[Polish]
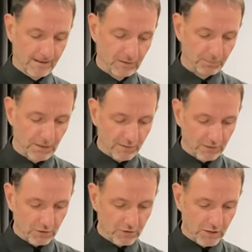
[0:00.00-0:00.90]

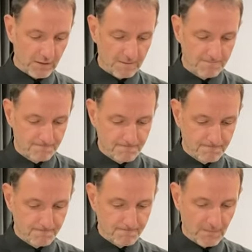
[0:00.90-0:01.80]
sprawia, że
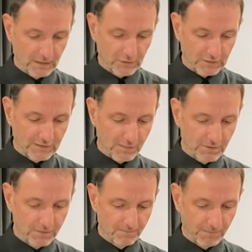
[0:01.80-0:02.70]

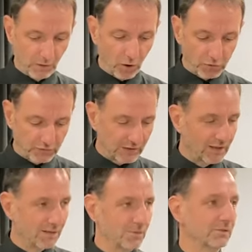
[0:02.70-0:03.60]
czasami
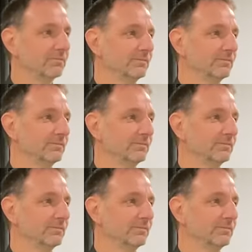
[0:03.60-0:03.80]
odstajemy.